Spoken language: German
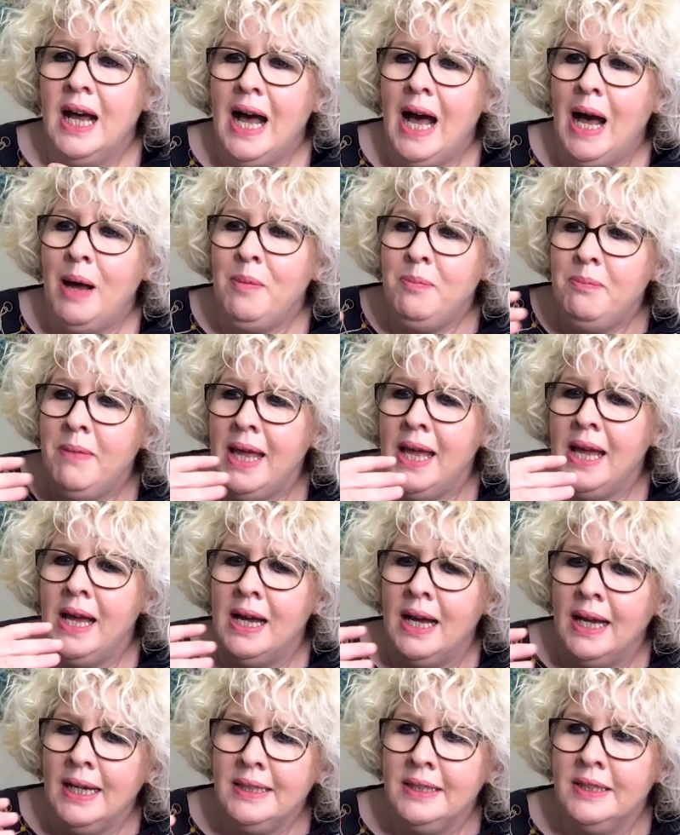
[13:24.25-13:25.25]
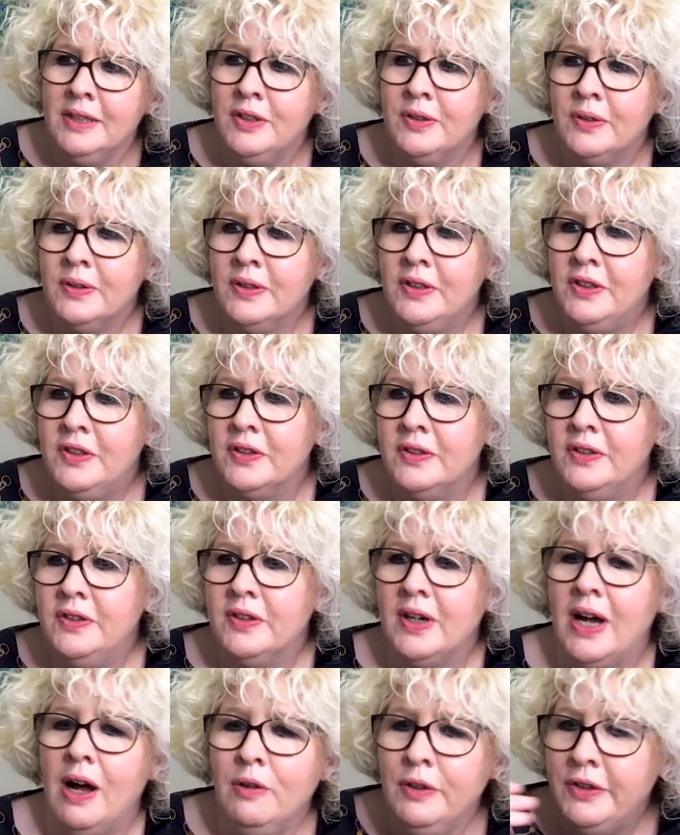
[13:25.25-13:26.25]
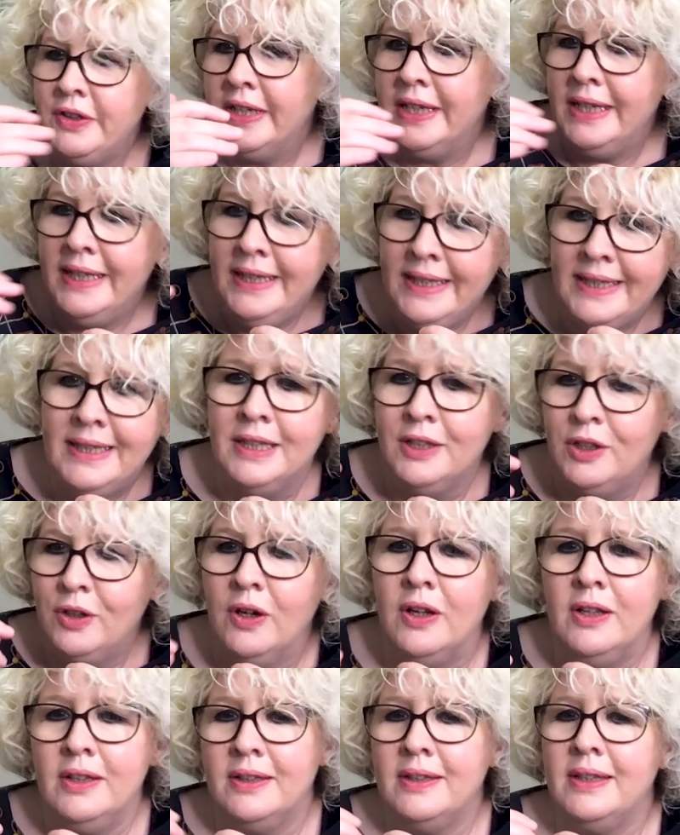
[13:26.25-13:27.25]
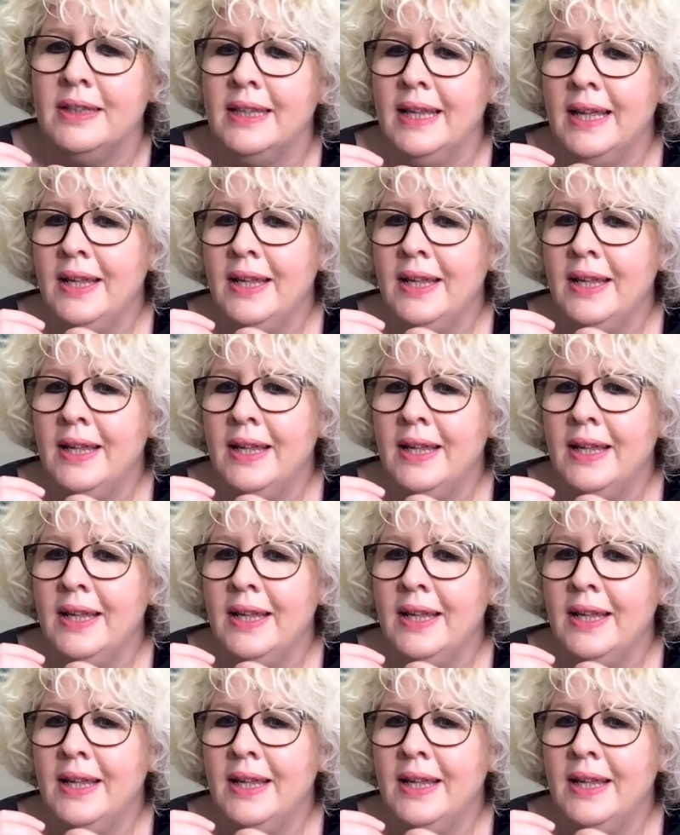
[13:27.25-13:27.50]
am Ereignishorizont so rausliegen könnten.